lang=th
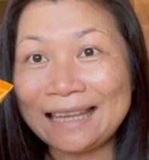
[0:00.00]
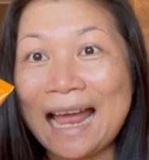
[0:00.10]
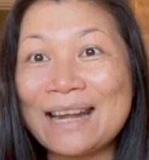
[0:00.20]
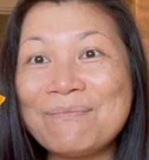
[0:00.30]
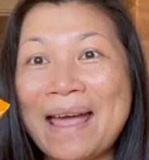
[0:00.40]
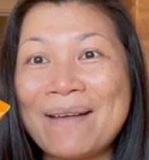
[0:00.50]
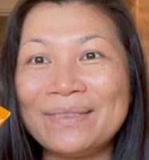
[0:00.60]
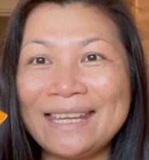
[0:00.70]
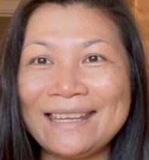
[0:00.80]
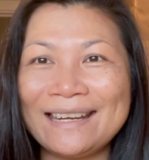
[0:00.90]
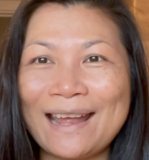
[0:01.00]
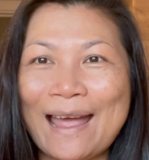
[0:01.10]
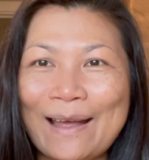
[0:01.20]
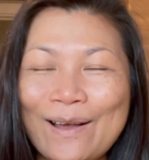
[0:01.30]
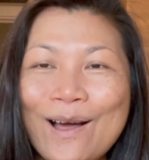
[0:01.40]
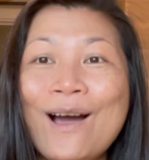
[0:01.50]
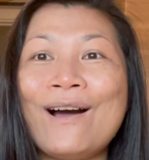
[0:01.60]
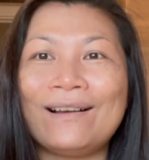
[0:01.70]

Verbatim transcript: ตัดแบบนี้นะคะก็